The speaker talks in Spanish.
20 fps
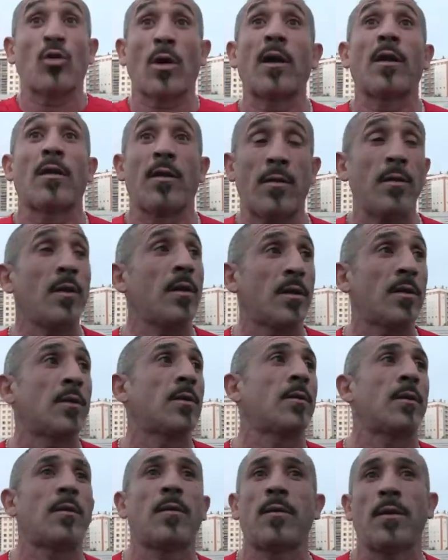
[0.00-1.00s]
que tú acabas decir.
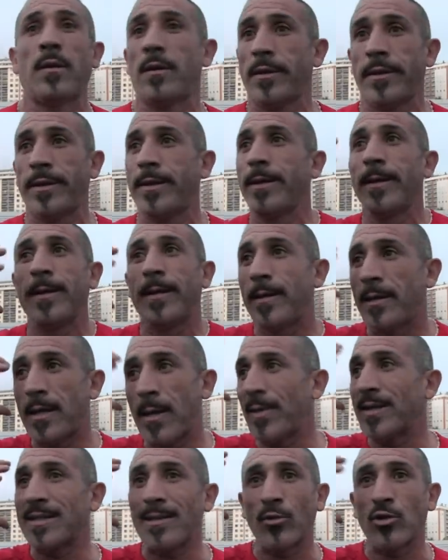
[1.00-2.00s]
Es decir,
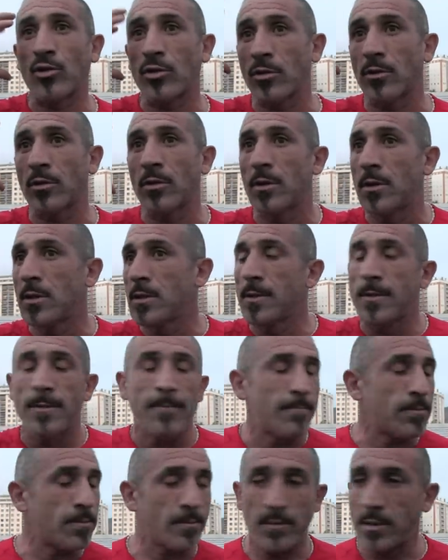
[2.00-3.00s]
ya pensamos todo
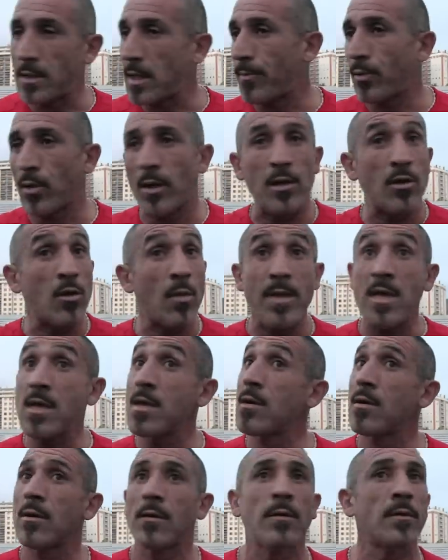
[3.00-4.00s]
ya pues el
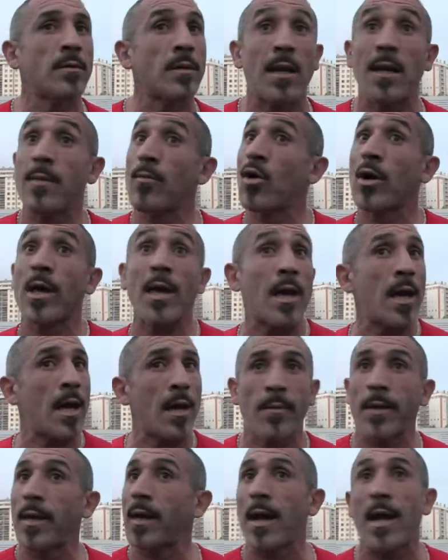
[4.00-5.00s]
domingo tenemos
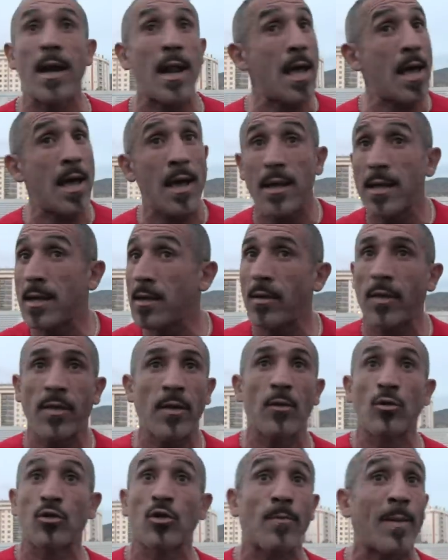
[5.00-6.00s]
que, que ganar y
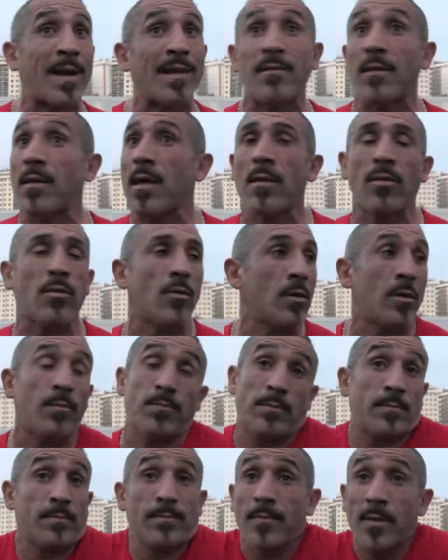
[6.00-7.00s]
hacer otro partidazo.
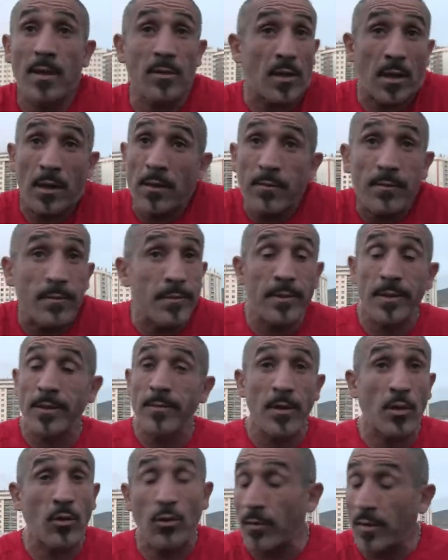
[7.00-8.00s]
Y, o sea,
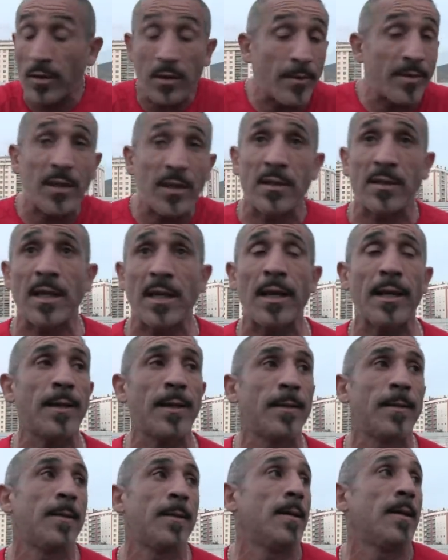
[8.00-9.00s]
conscientemente te sale